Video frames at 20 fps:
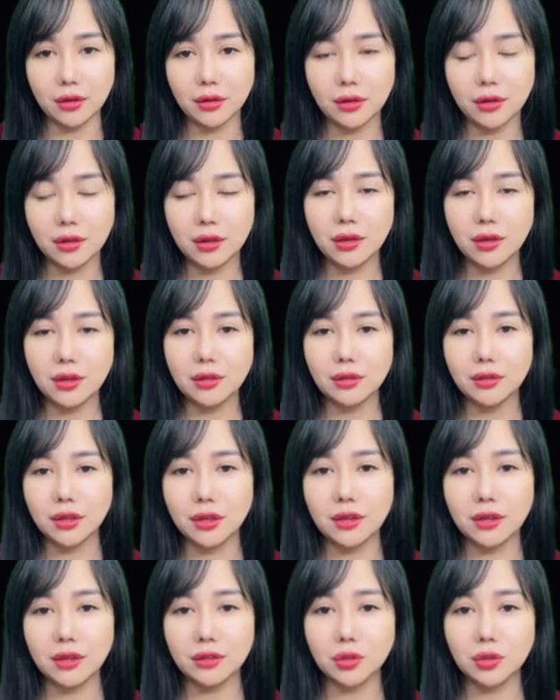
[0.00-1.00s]
Tôi không
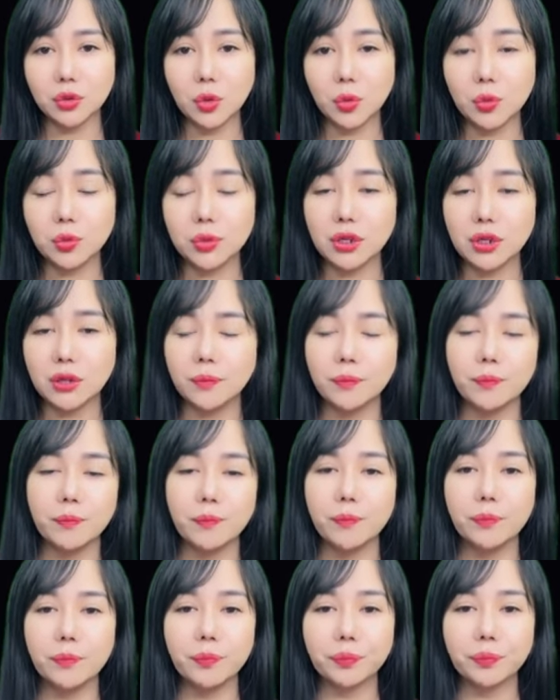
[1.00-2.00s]
đói, cũng không muốn ăn.
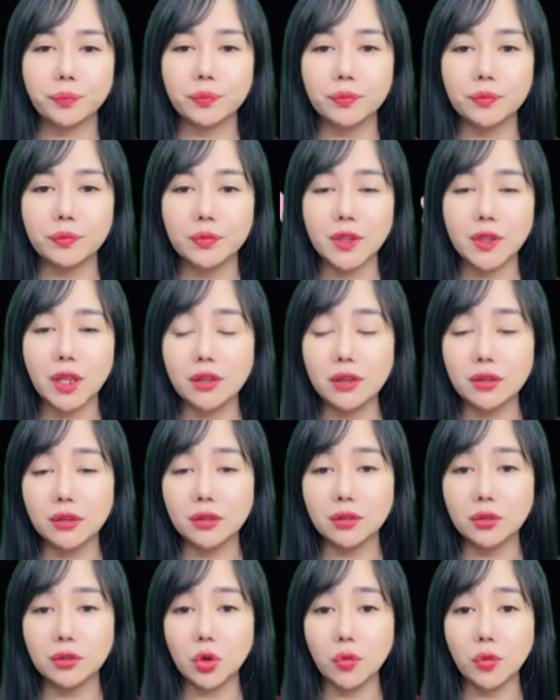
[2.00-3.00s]
Nếu anh đói thì
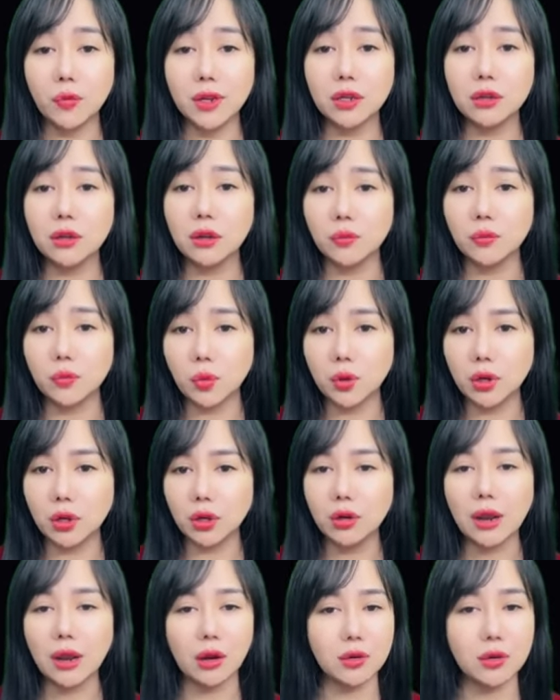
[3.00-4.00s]
đợi chút, tôi
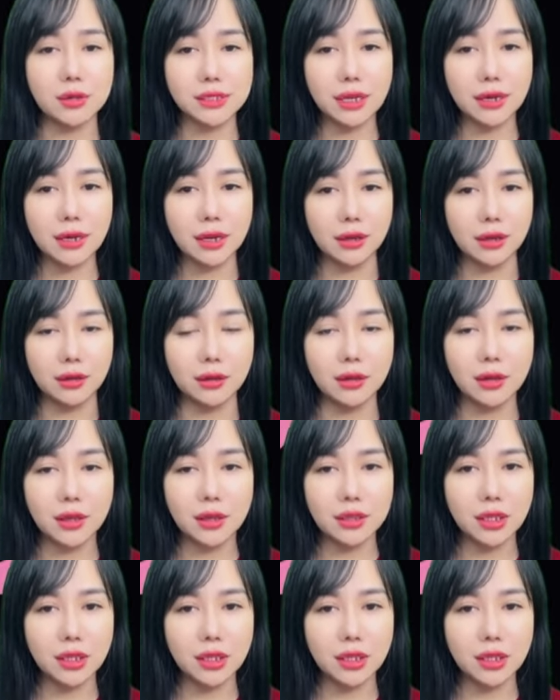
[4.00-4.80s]
đem đồ ăn tới cho.